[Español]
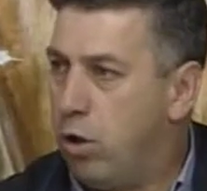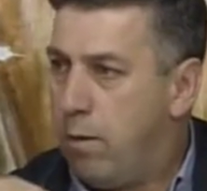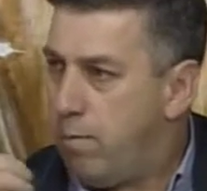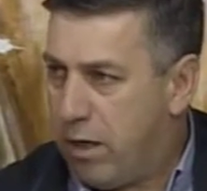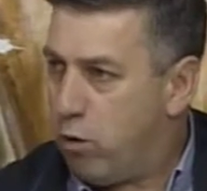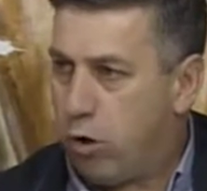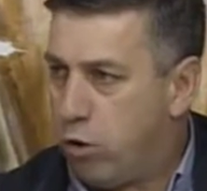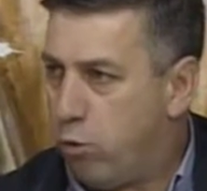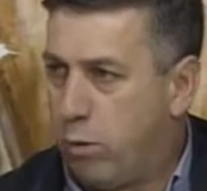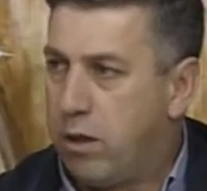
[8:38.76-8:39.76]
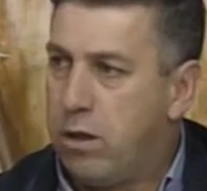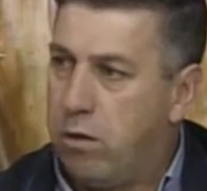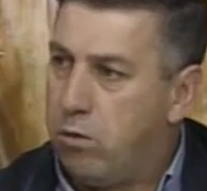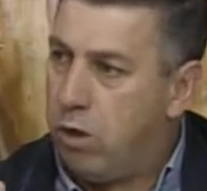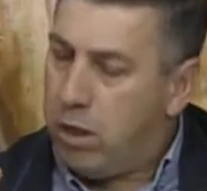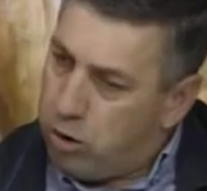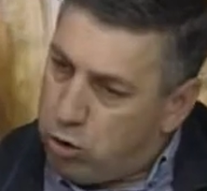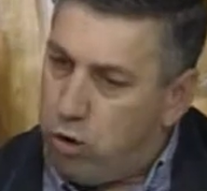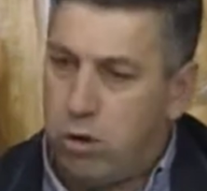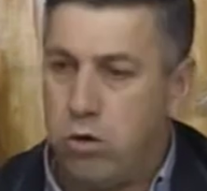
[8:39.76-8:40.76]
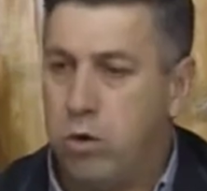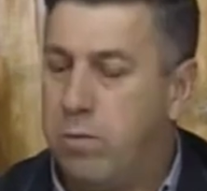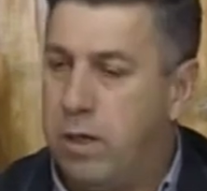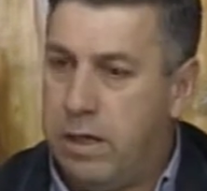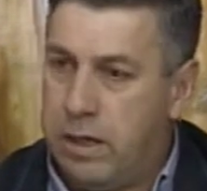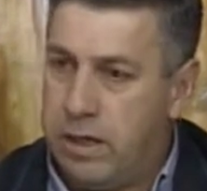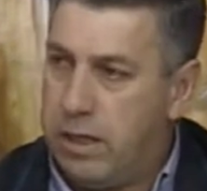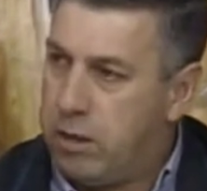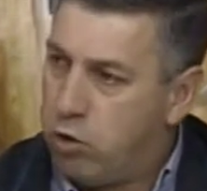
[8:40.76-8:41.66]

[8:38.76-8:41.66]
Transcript: venga otra corporación, todos los, eh,